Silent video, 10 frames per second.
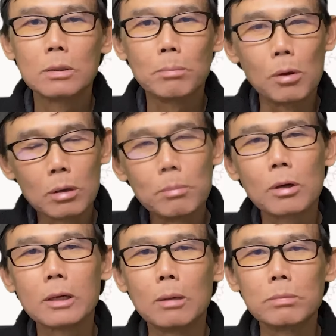mỗi một
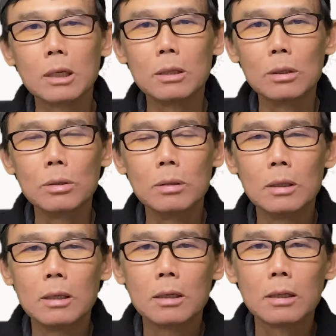cái động từ luôn
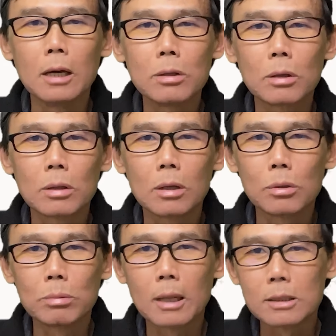để cho ta,
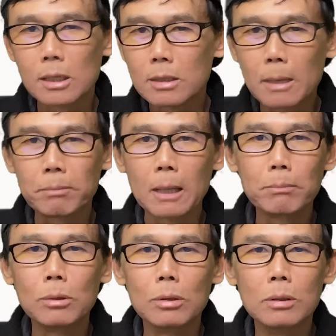chúng ta sẽ nhập
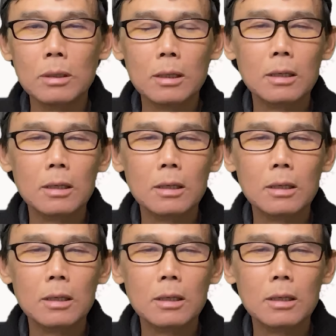tâm luôn